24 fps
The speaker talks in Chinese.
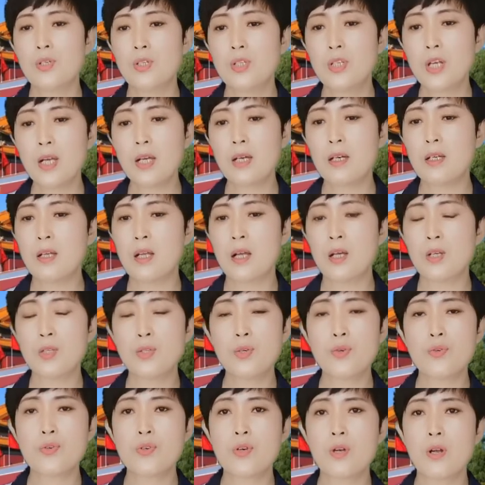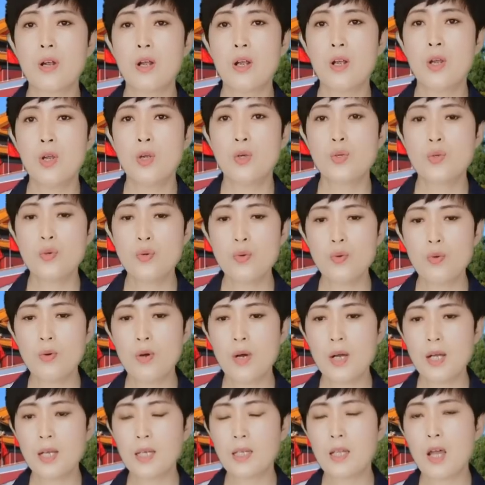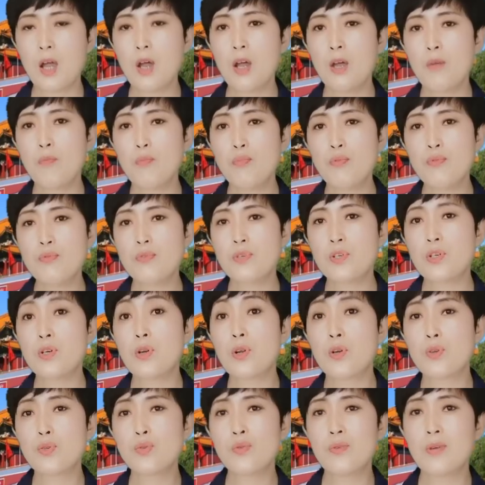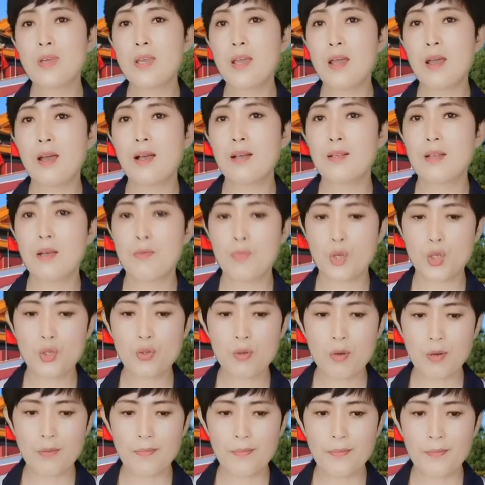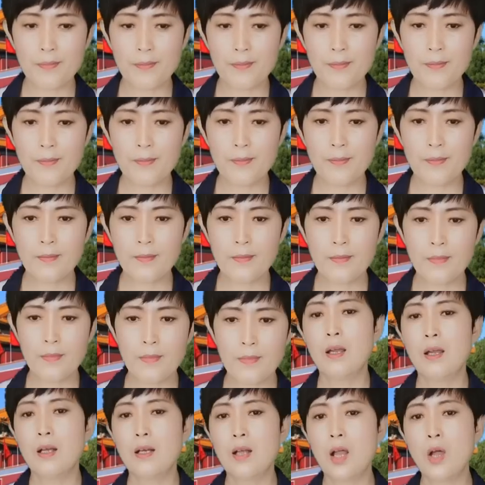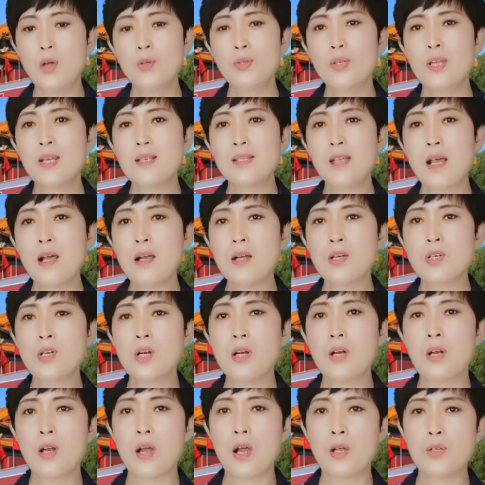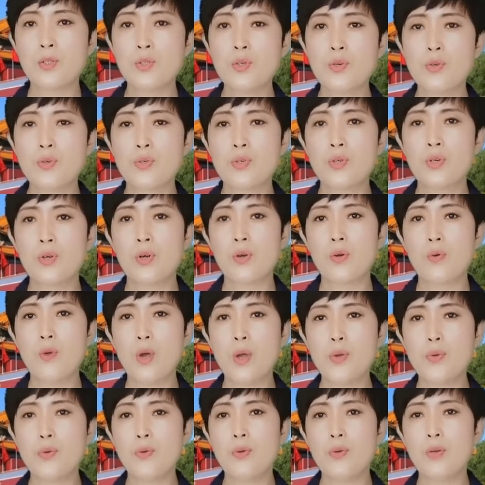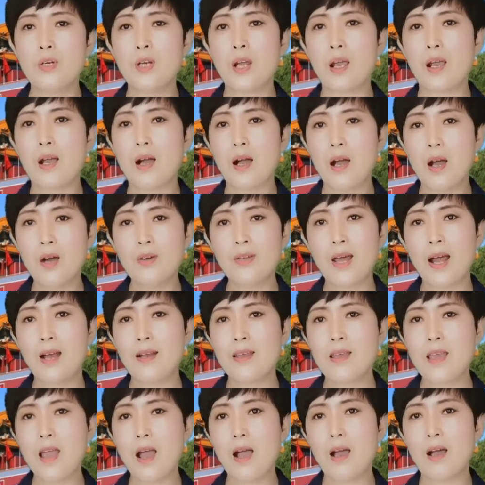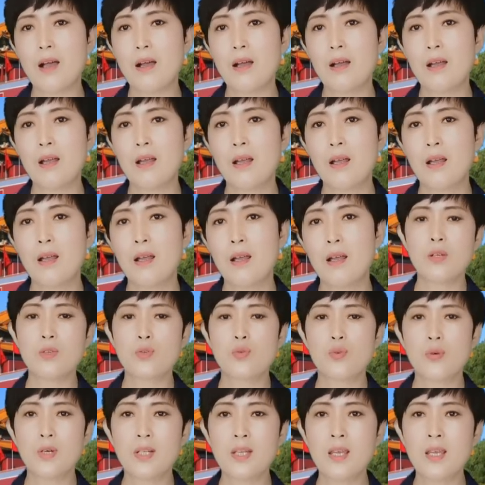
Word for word: 这个呢就是中国给他布置的作业，他没做。然后第三个事儿呢，就是关于这个澳大利亚。昨